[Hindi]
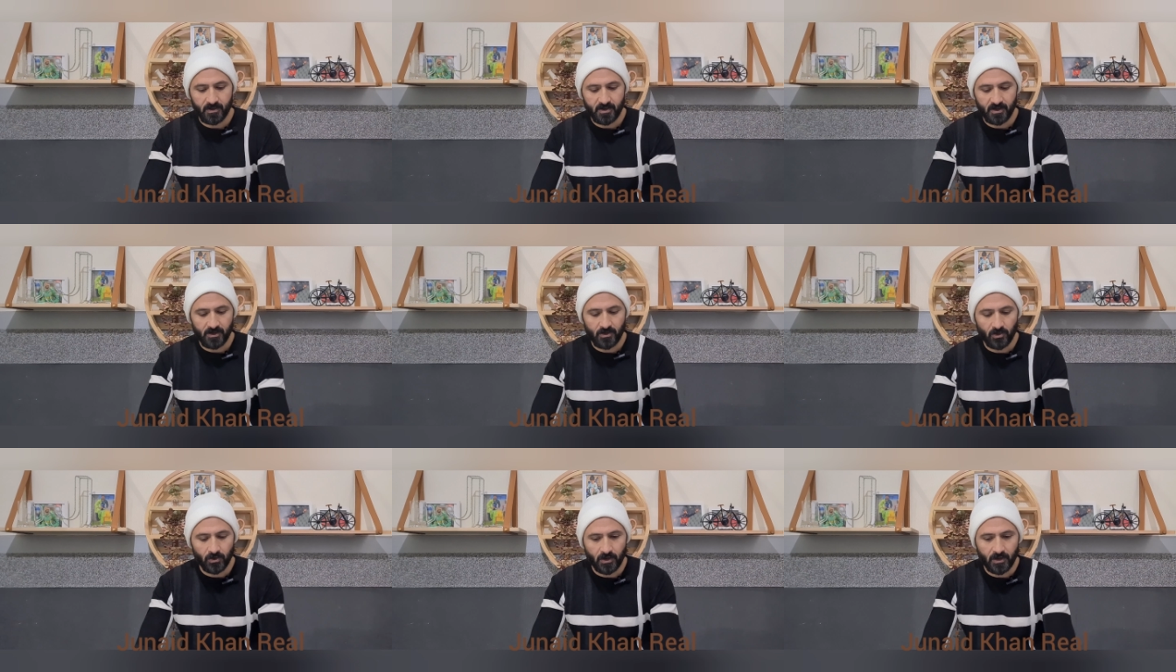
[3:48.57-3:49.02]

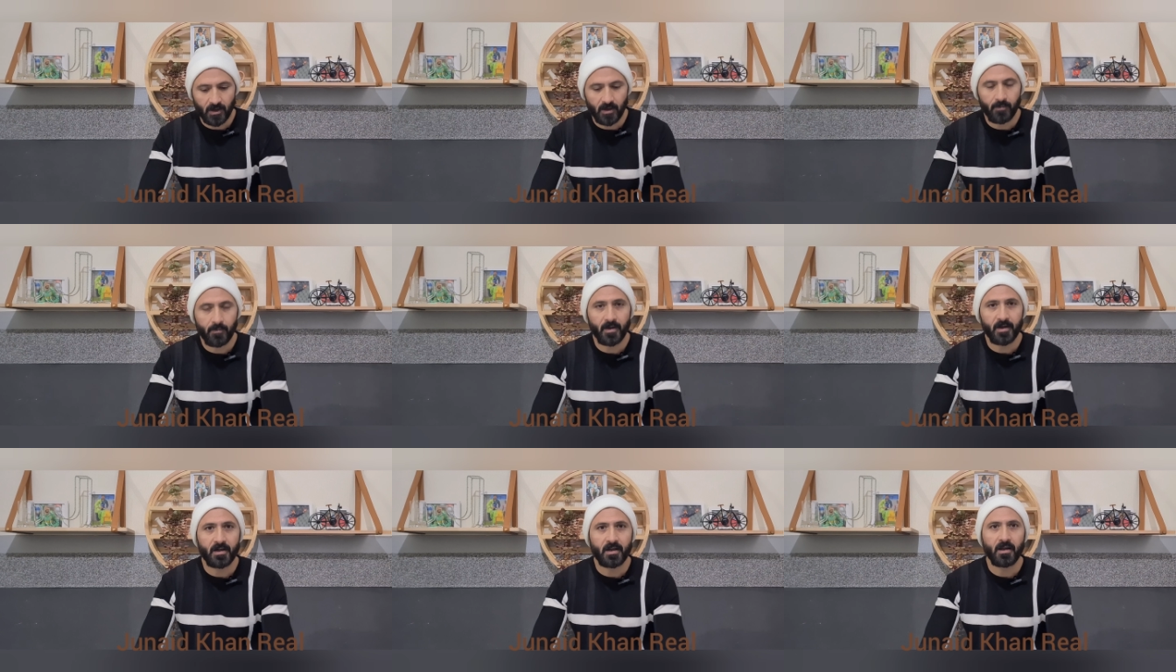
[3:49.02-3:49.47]
जिस
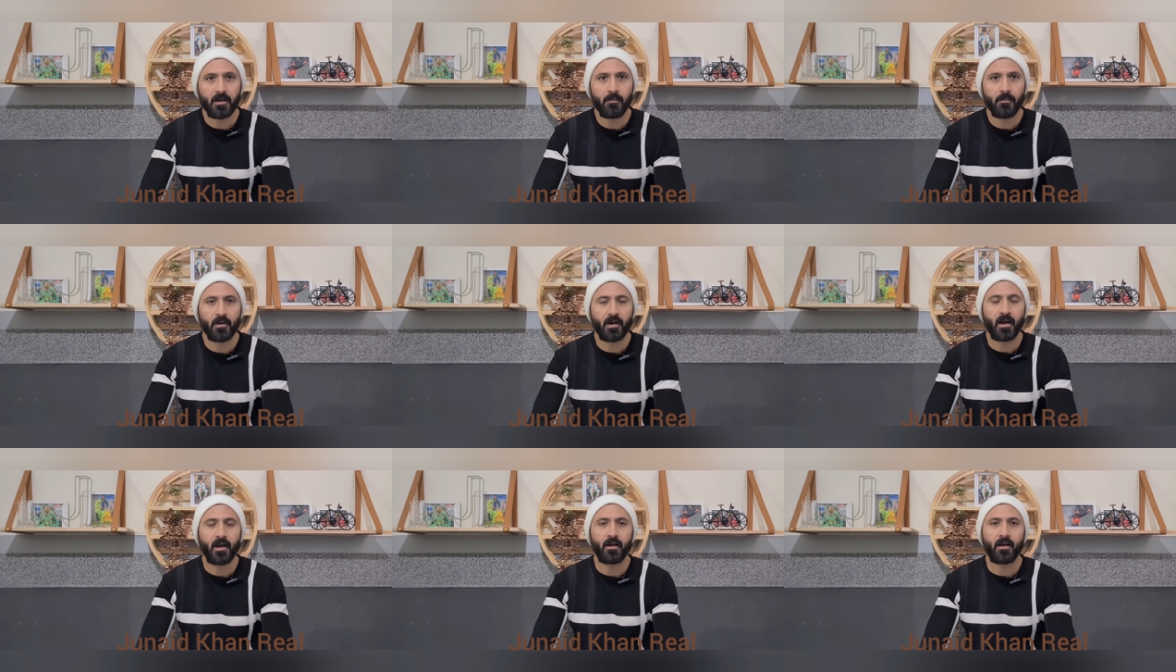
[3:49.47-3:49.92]
होटल में
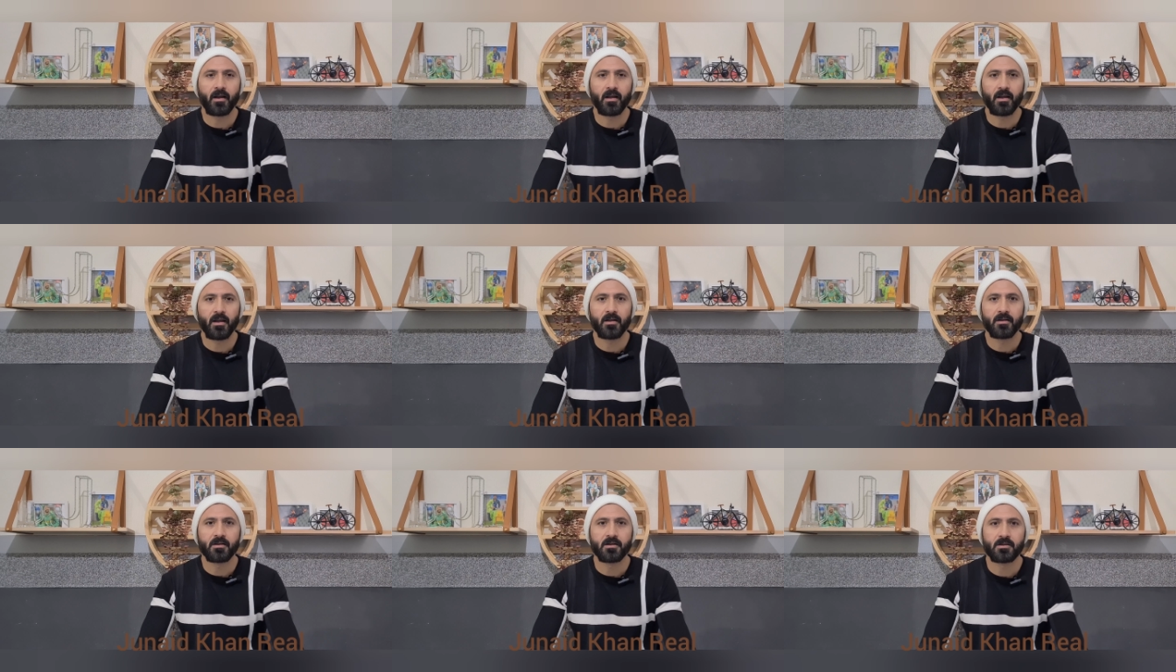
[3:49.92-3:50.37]
टीम रह
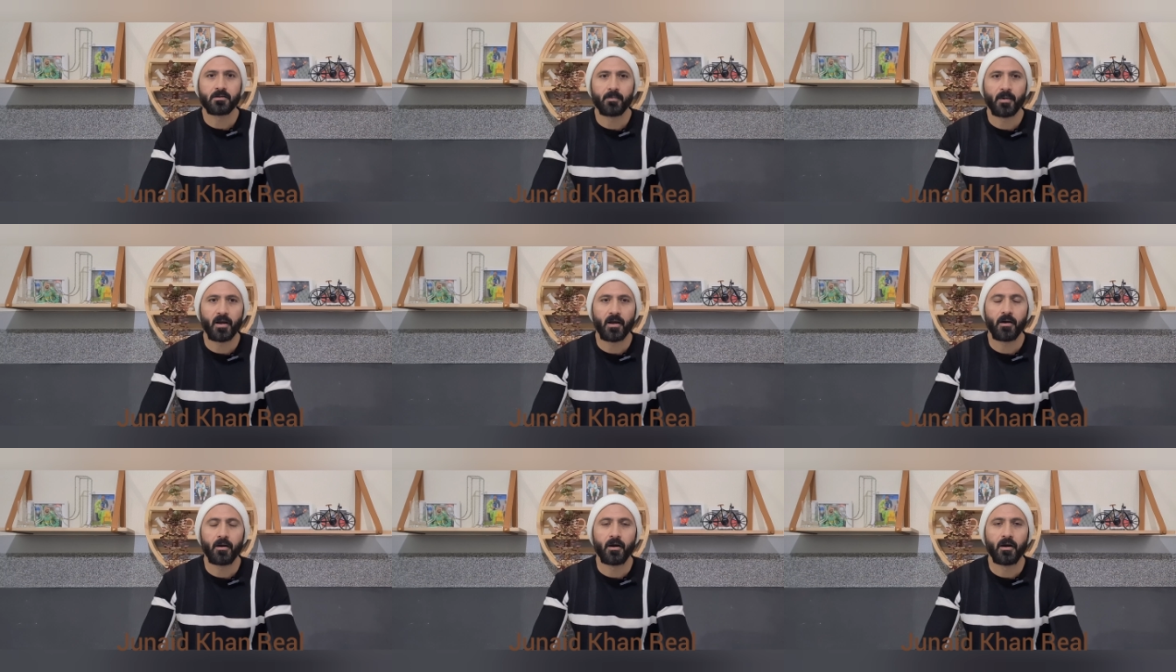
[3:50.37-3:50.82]
रही है
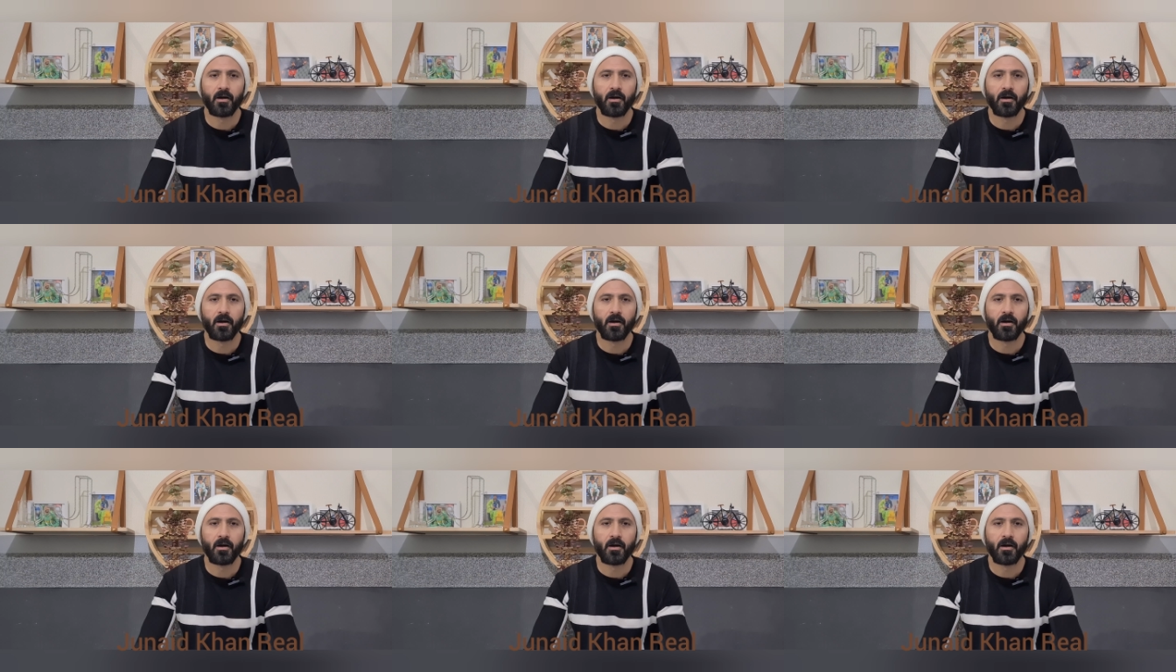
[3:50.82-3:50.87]
जिसमें